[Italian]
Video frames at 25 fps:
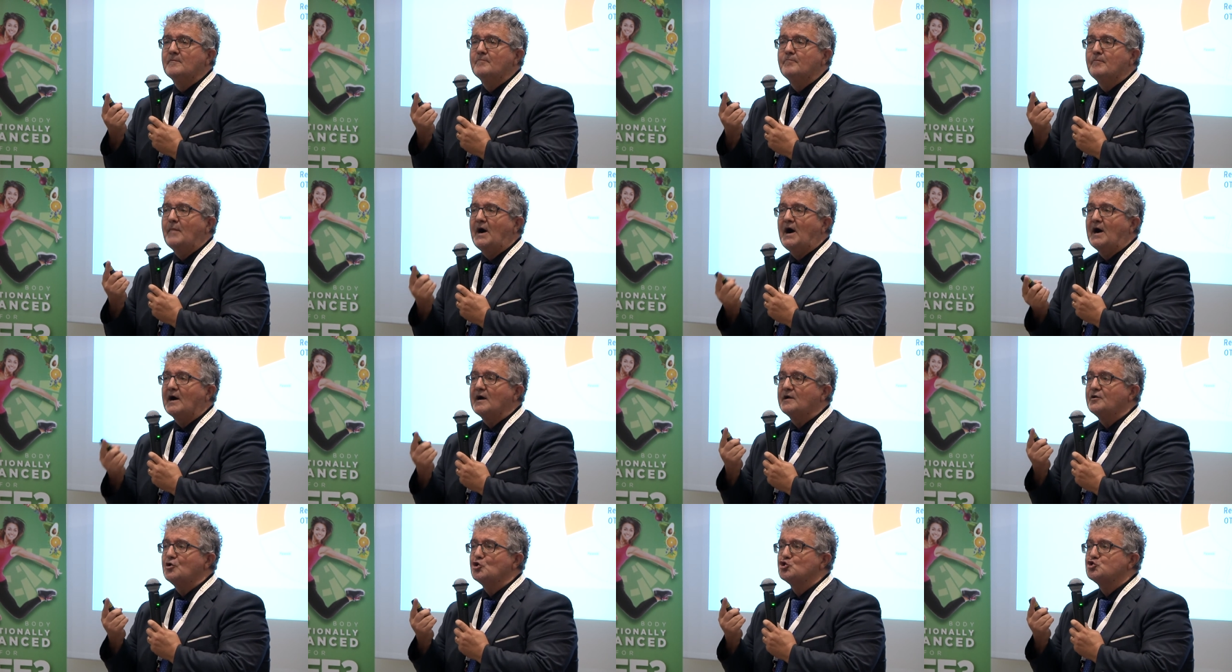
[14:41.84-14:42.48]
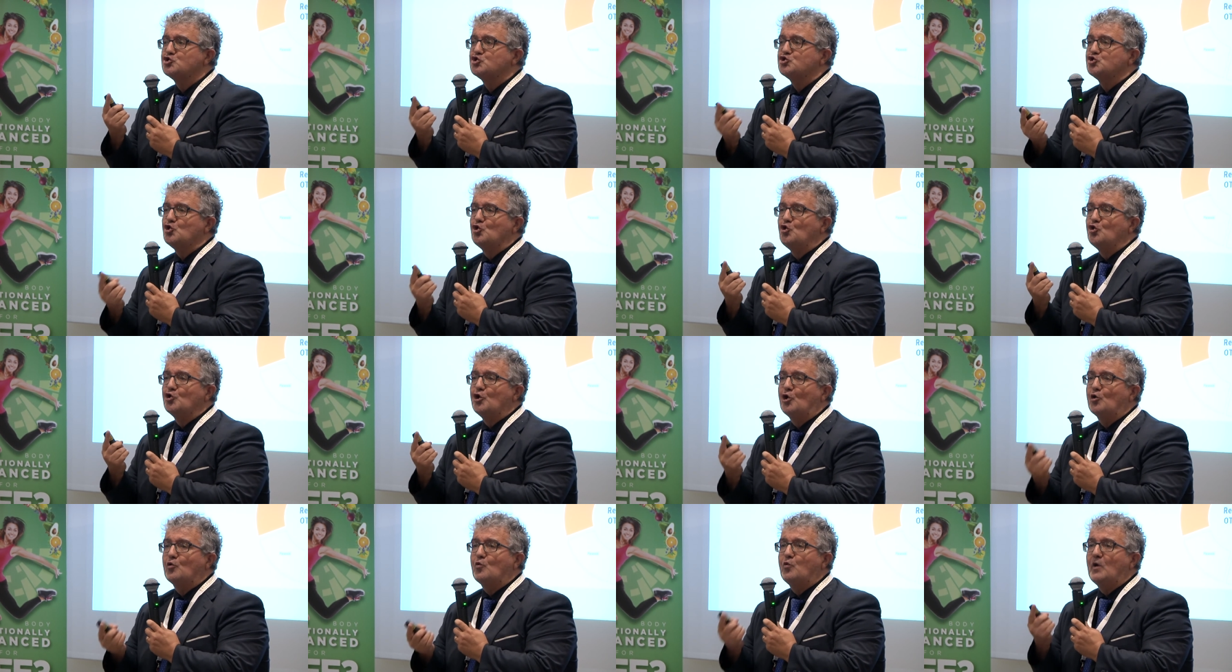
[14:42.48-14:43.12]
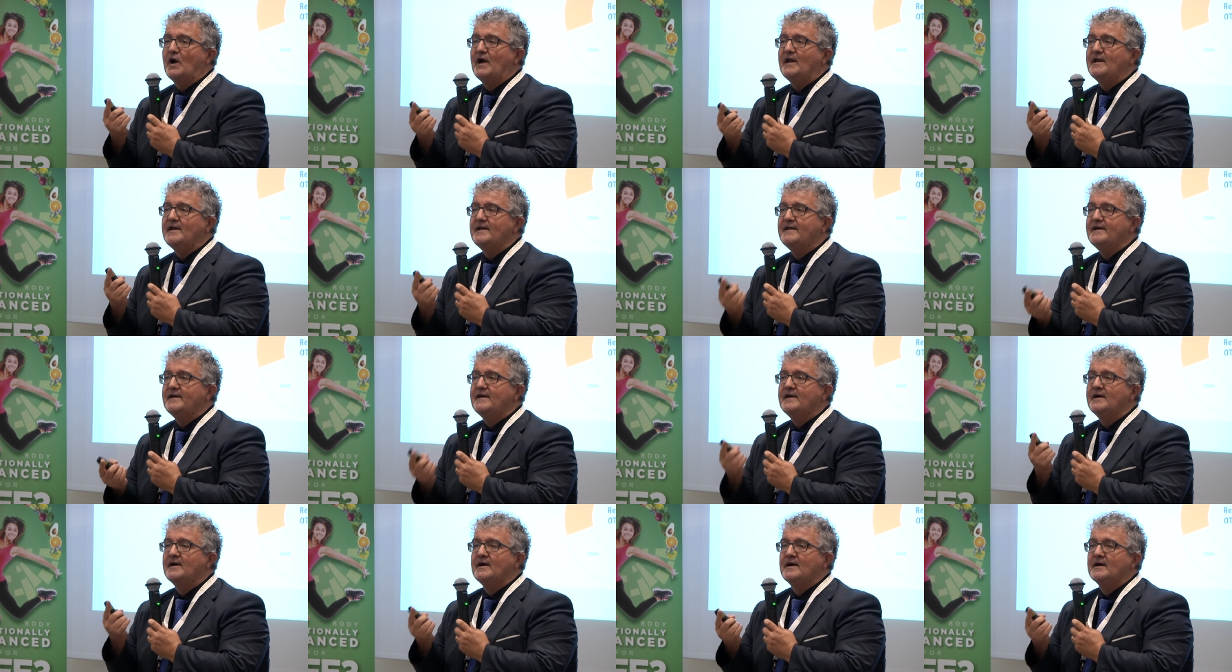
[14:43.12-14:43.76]
ma non solo
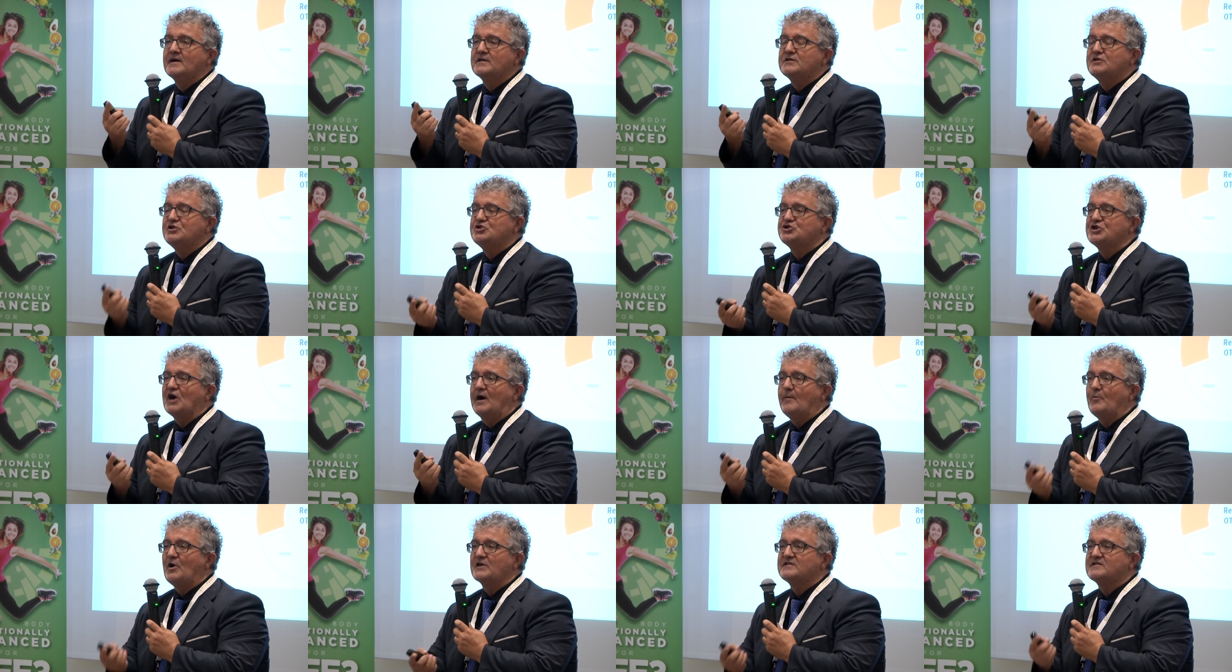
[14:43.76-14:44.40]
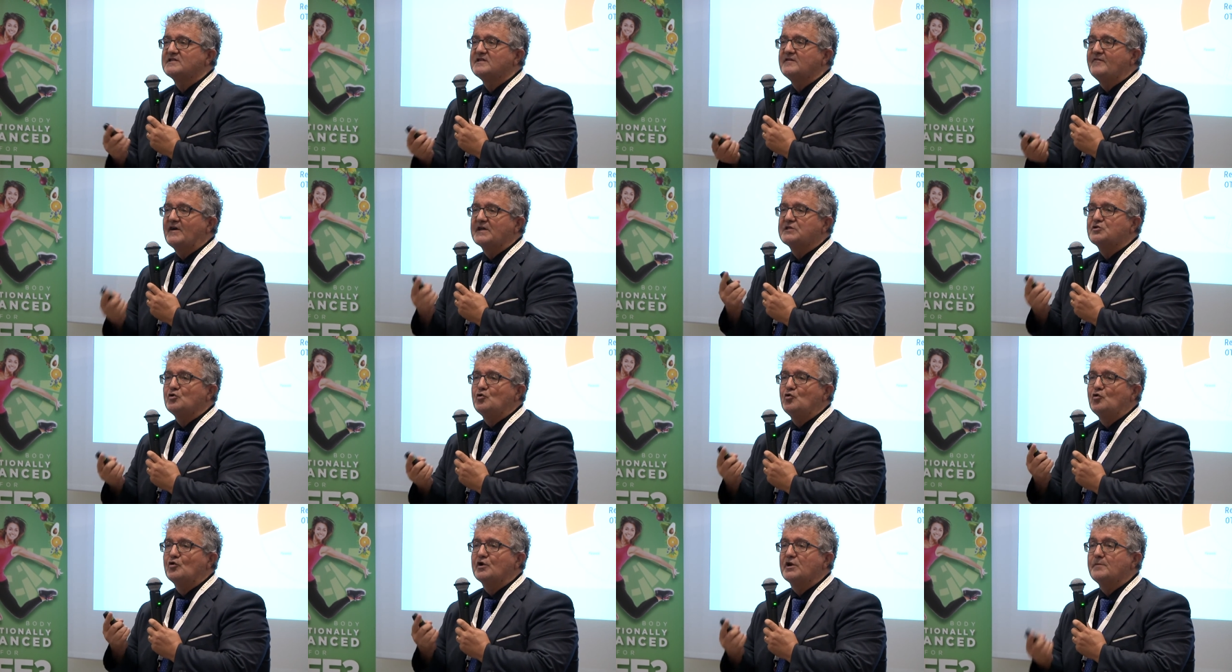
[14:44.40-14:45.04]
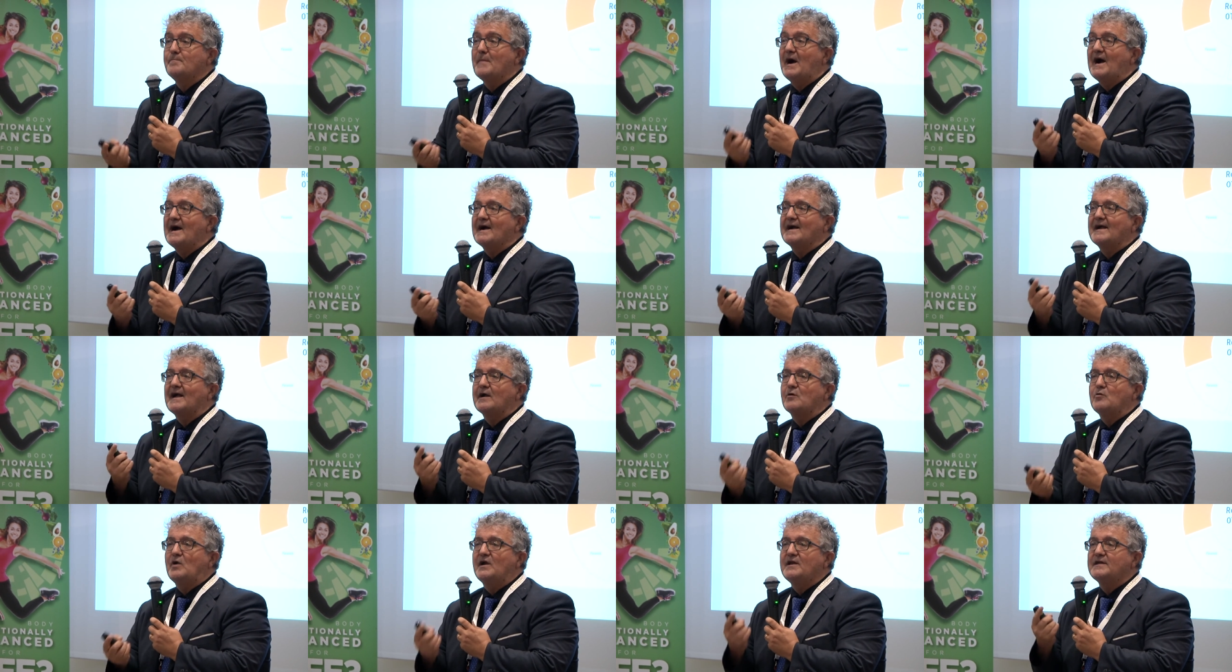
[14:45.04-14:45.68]
quelli diciamo, attivatori, ma
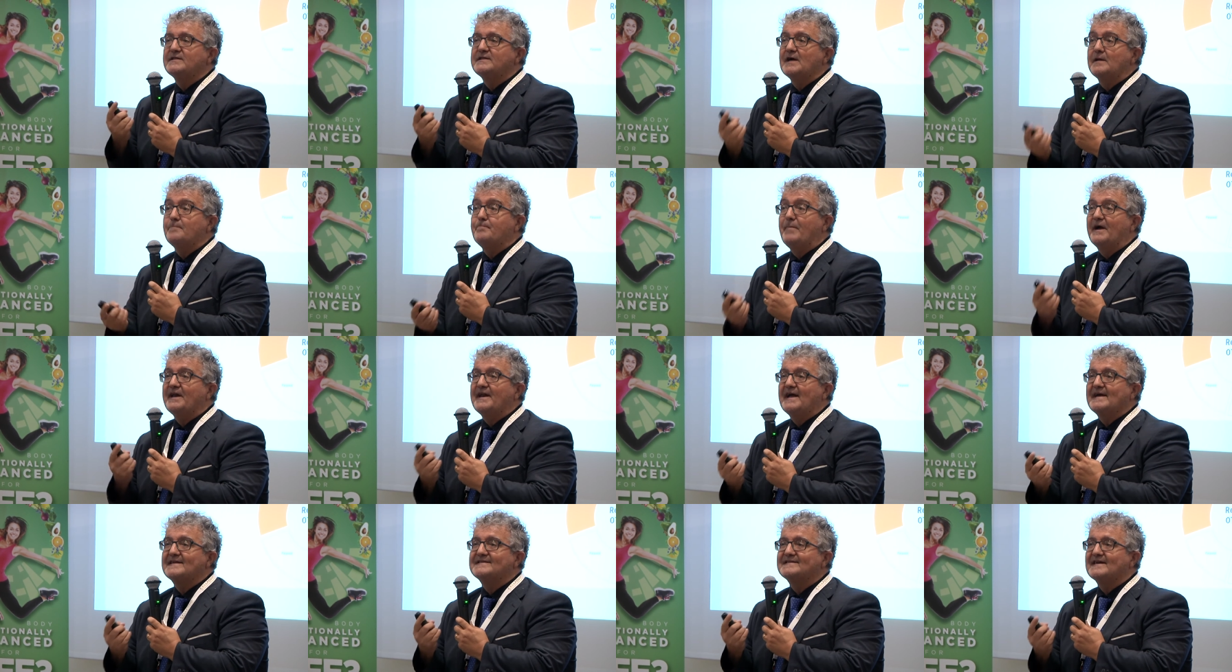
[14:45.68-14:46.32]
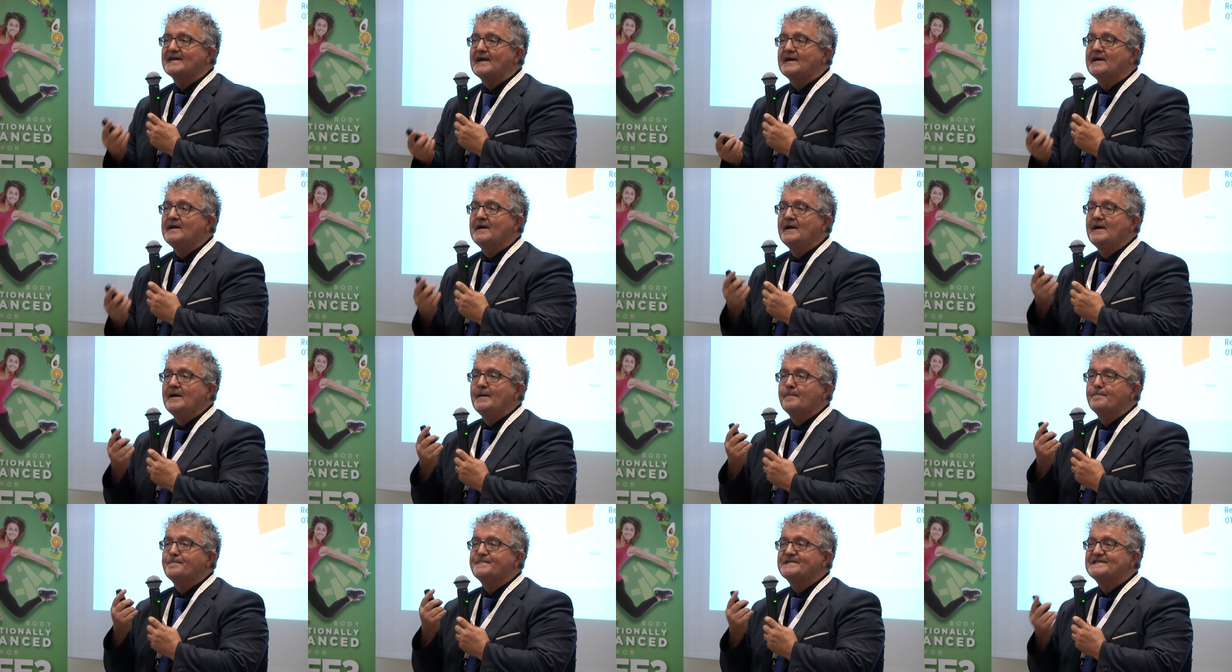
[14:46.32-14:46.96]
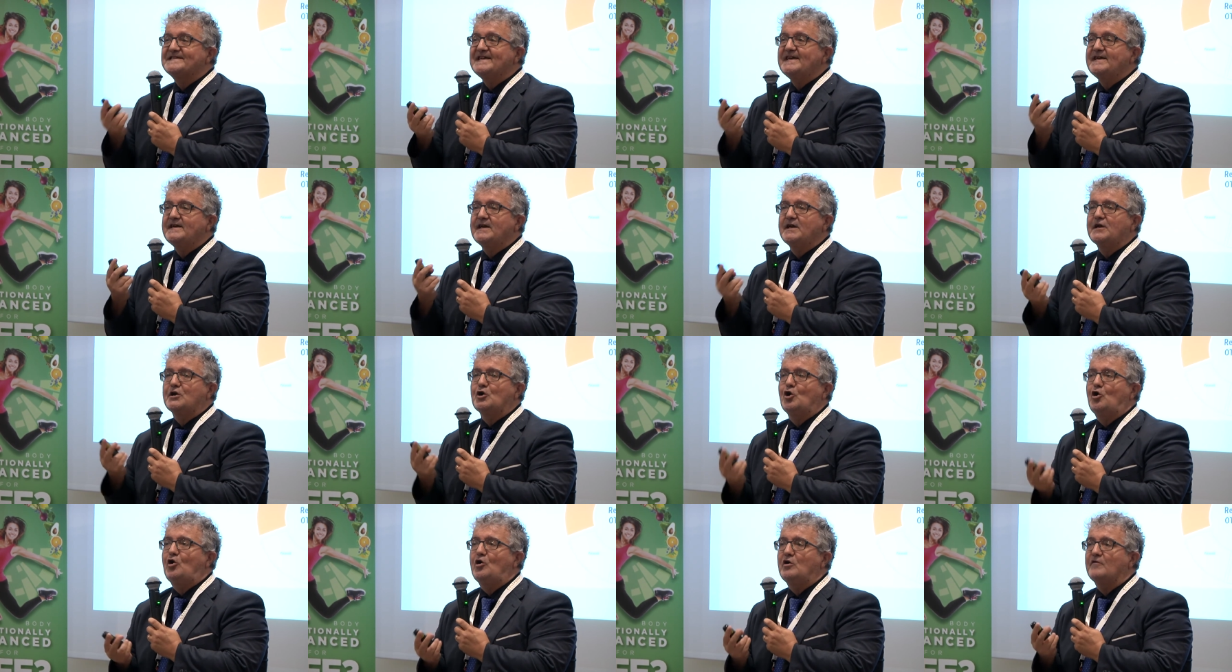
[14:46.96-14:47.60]
anche quelli del benessere
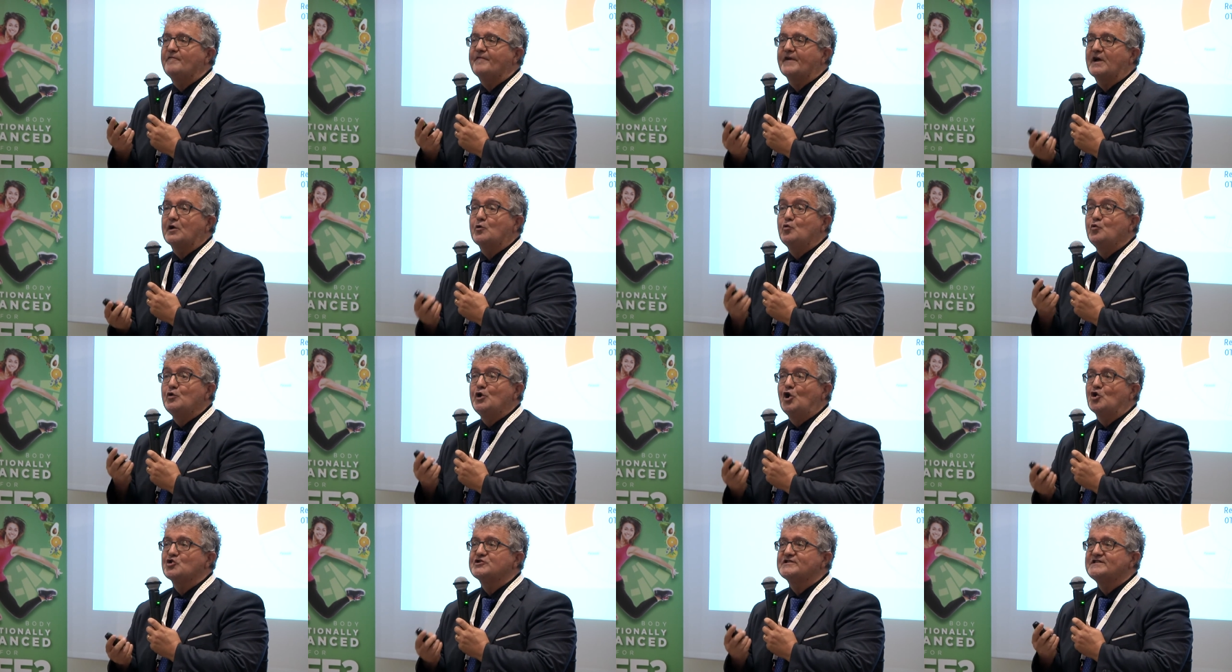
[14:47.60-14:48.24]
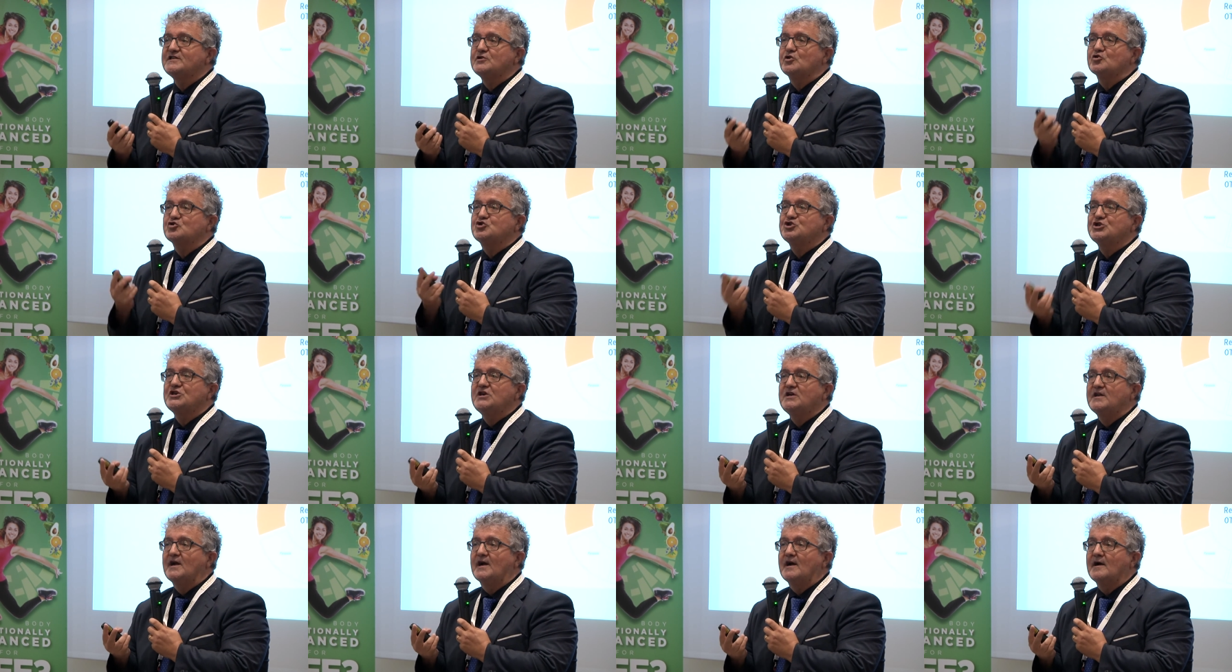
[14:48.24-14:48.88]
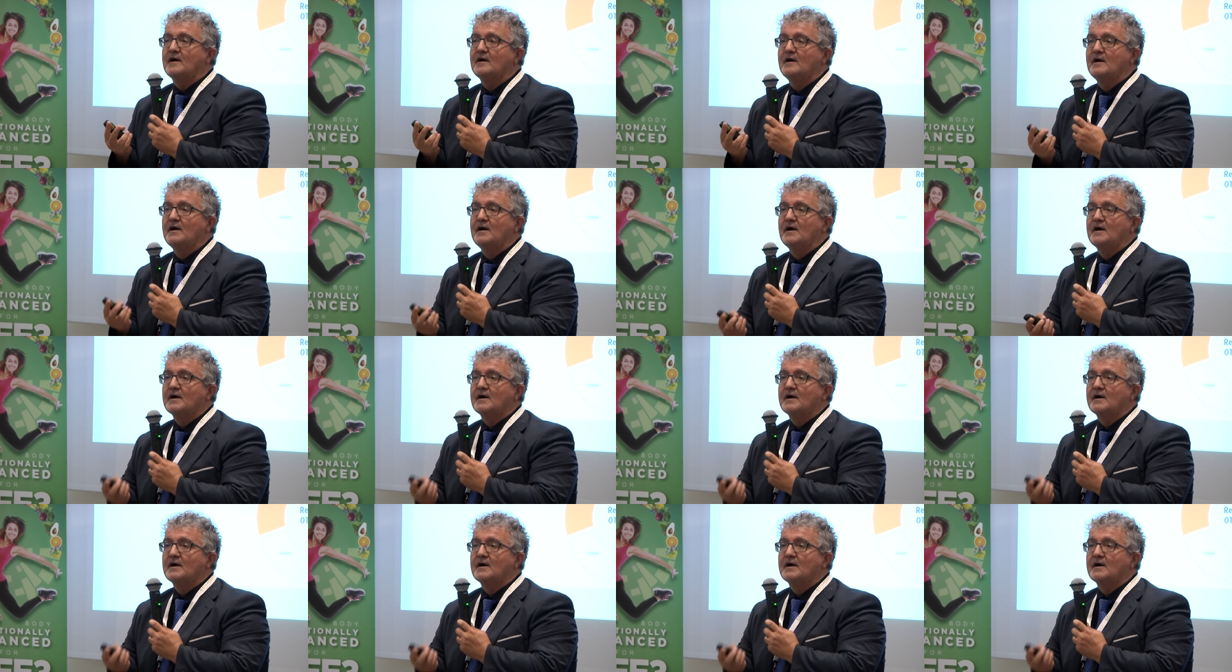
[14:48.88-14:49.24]
psichico, fra cui l'ossitocina,